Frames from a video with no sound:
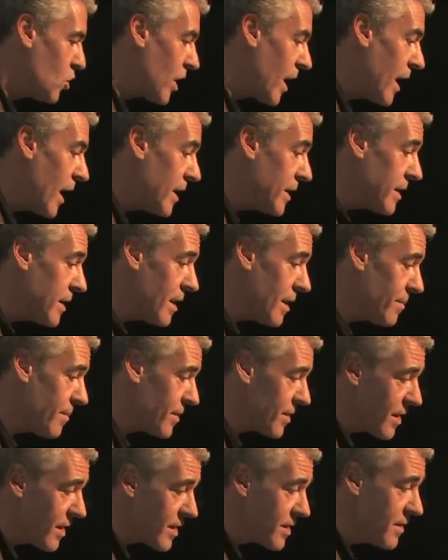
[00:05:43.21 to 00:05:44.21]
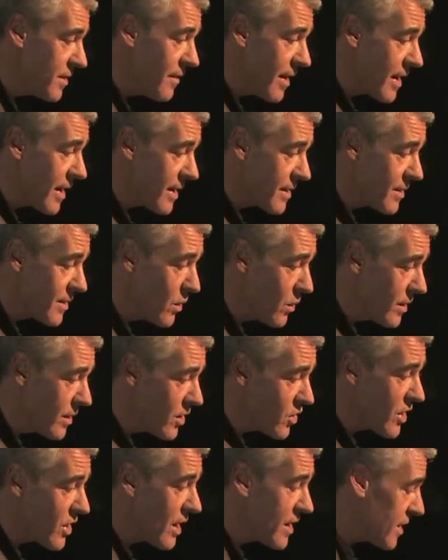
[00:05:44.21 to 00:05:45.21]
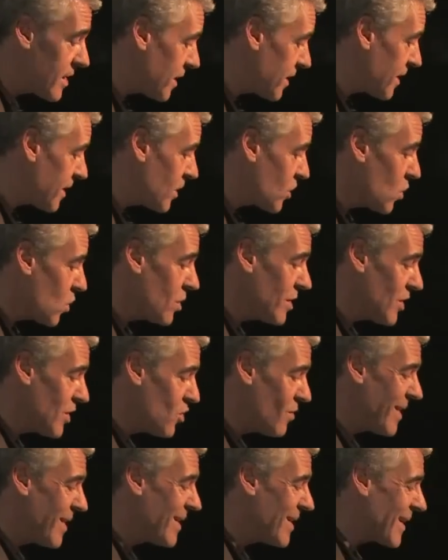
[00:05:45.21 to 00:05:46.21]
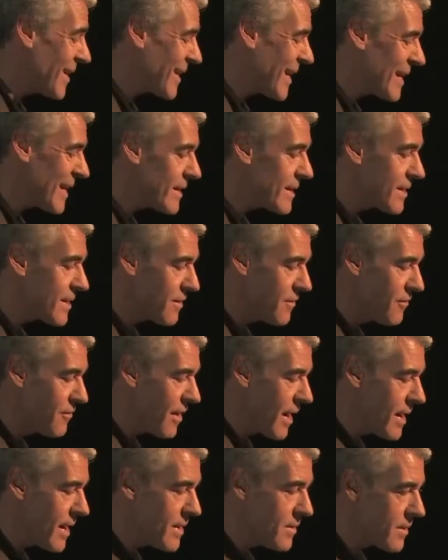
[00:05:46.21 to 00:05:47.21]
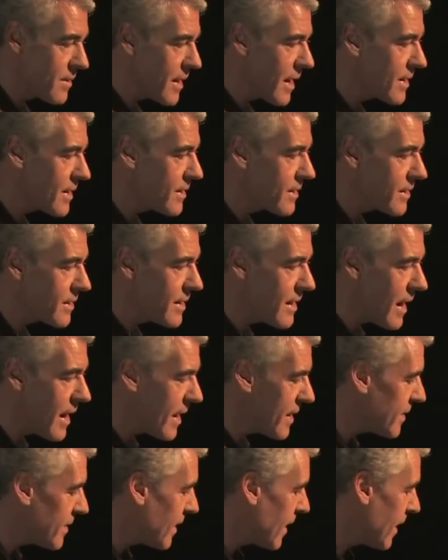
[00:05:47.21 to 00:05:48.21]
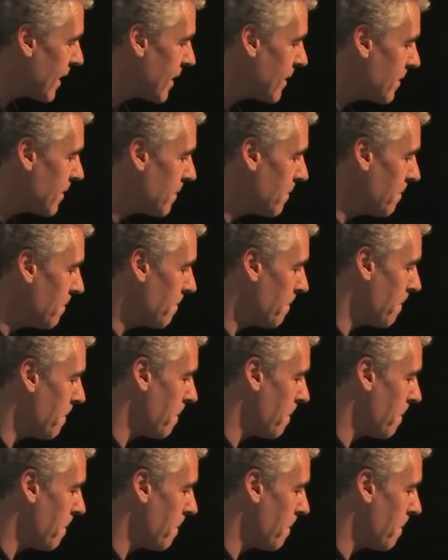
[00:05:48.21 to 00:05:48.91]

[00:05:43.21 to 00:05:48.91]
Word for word: Streicher, besonders die Variation der Streicher ist sehr schön, die schwingen dann ganz fein und ganz leise ein.